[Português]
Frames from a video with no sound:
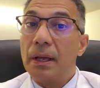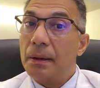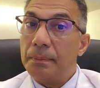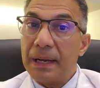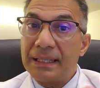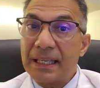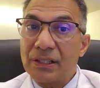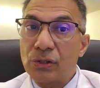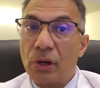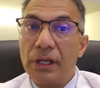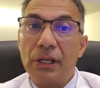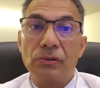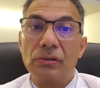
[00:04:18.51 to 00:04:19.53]
Mas é só
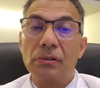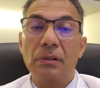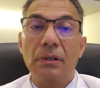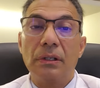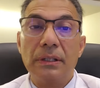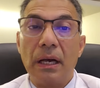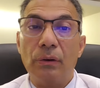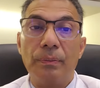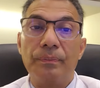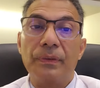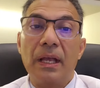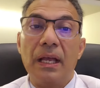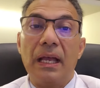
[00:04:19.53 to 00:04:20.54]
isso? Não
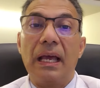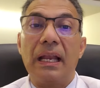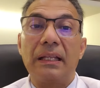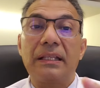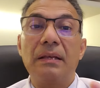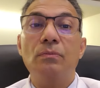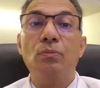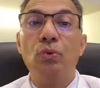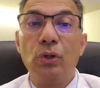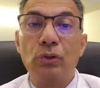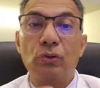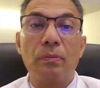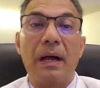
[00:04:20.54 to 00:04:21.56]
ela tem
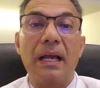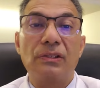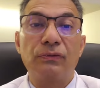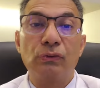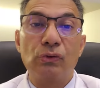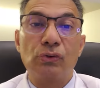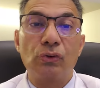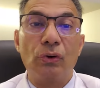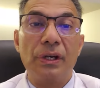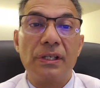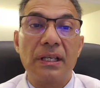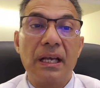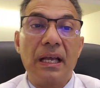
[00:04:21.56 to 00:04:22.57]
muito mais
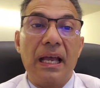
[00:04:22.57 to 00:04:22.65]
funções.